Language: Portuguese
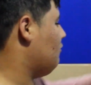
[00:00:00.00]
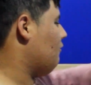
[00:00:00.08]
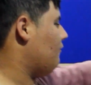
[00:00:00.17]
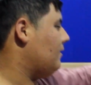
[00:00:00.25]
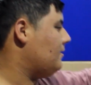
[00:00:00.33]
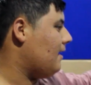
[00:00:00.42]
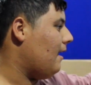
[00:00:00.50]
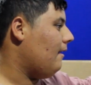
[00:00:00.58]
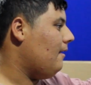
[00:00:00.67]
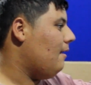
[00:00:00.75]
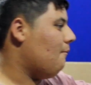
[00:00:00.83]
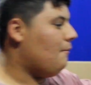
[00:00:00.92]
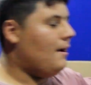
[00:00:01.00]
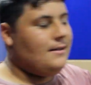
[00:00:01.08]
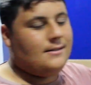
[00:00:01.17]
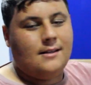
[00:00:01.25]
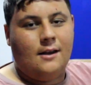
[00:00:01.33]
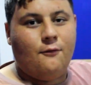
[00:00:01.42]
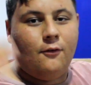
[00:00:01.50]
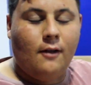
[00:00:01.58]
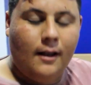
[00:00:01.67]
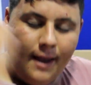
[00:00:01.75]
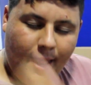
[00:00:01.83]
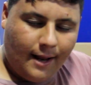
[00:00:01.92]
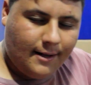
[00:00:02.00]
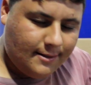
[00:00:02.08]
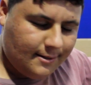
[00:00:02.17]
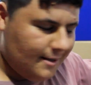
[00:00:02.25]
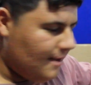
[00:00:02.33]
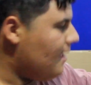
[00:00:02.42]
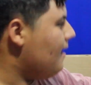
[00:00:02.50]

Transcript: conversar. Mas ele falou, Alex,